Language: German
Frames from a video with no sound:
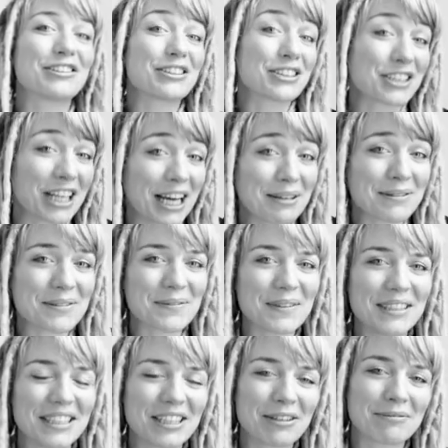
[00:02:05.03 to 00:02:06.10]
Schreib es mir
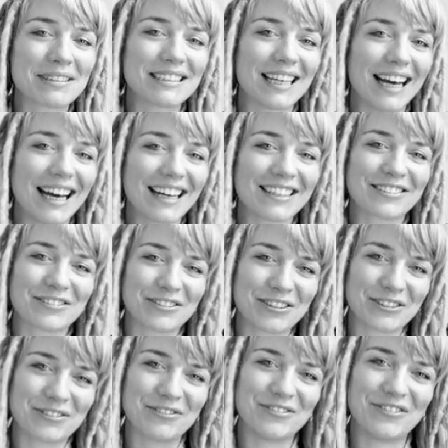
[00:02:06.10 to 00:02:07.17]
in die Kommentare
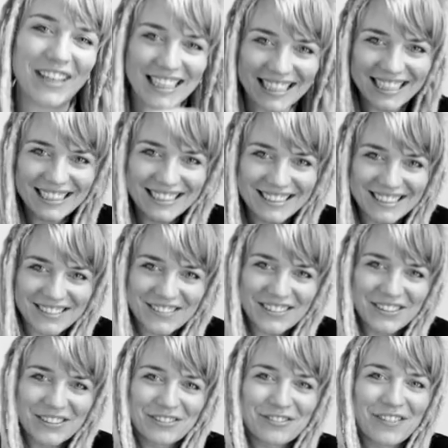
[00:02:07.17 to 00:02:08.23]
und wenn dir dieses
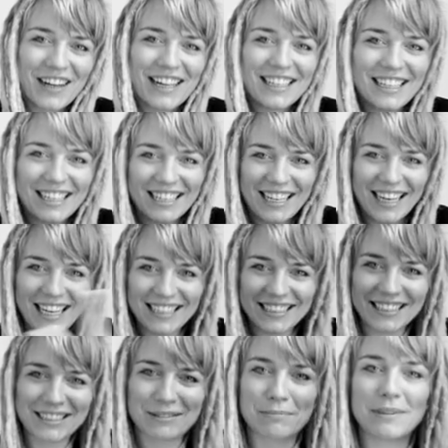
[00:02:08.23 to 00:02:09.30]
Video gefallen hat, leite
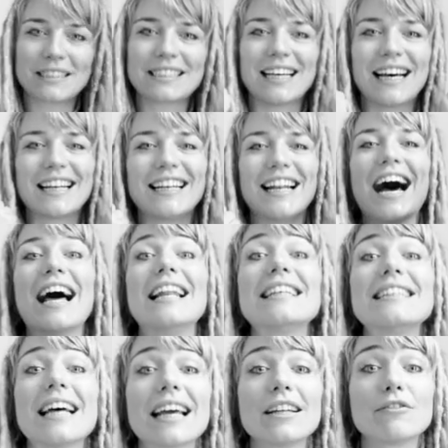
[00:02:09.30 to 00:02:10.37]
es bitte an alle
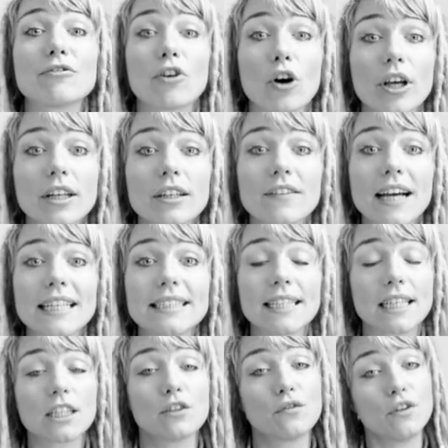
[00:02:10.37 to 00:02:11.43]
deine Freunde
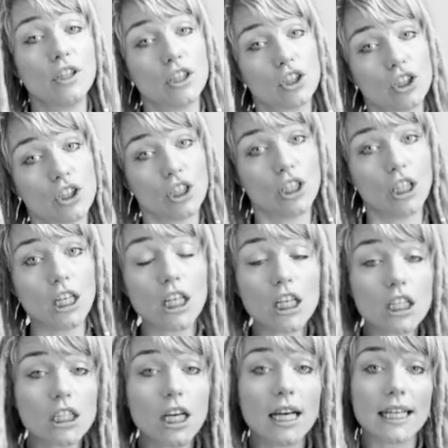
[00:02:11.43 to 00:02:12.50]
weiter. Gefiel es dir
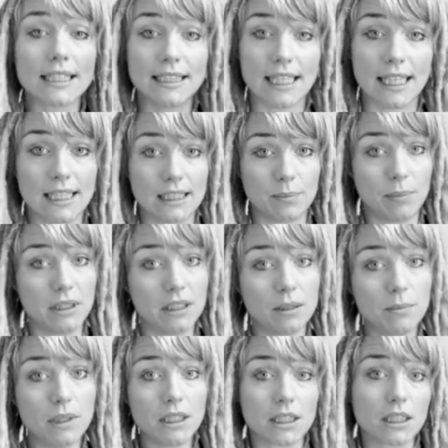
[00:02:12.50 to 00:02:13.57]
nicht? Sag es bitte
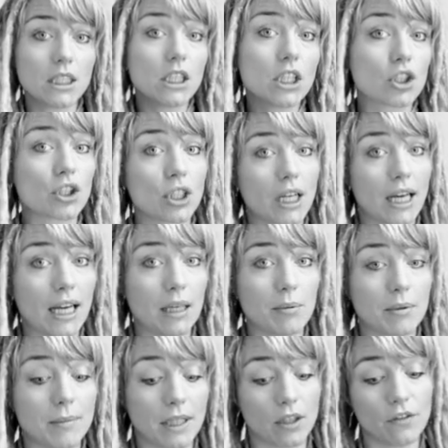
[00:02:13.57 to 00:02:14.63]
mir.
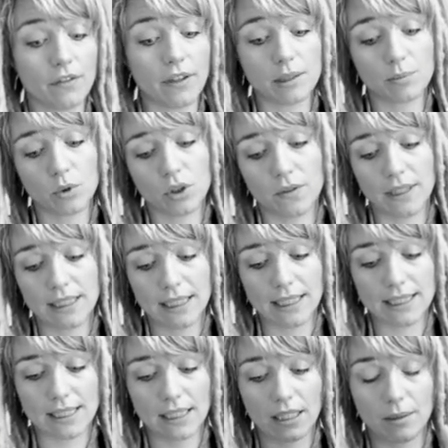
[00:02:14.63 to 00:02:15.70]
Schreibe mir auf Facebook, Twitter,
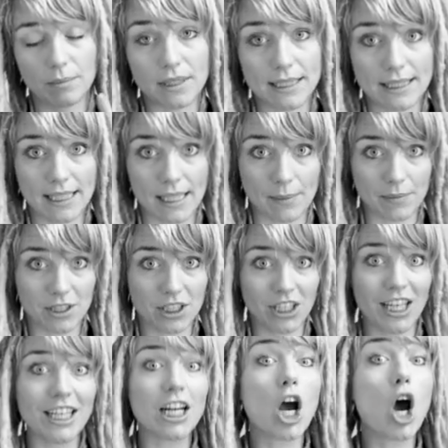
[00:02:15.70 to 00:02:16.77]
Instagram,
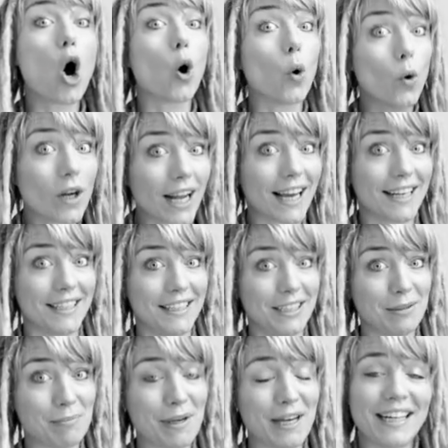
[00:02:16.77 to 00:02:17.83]
Snapchat oder eine
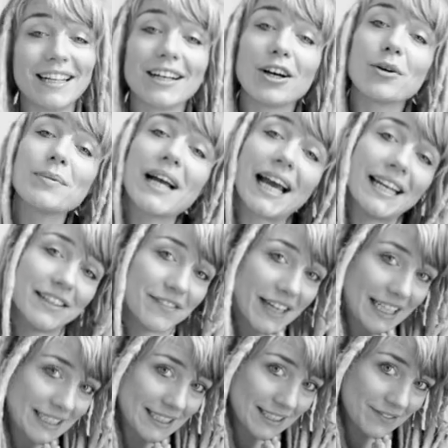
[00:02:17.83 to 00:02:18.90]
E-Mail. Um keine
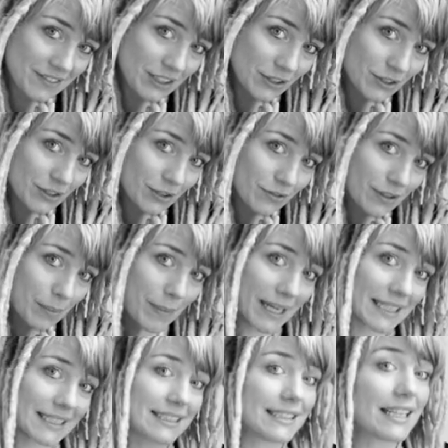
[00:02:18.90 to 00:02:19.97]
weiteren Videos zu
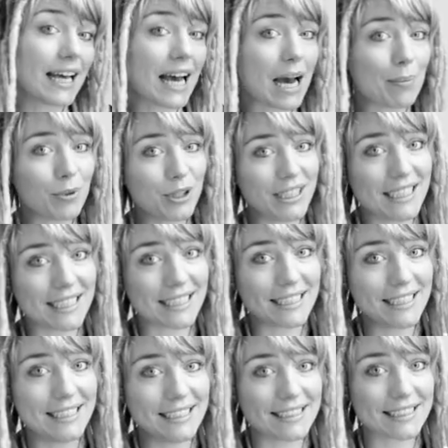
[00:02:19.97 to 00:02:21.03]
verpassen, abonniere
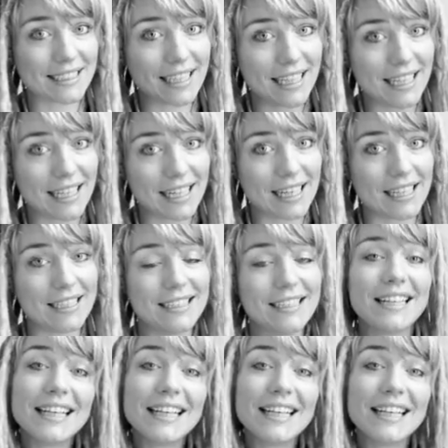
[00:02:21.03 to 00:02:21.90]
diesen Kanal.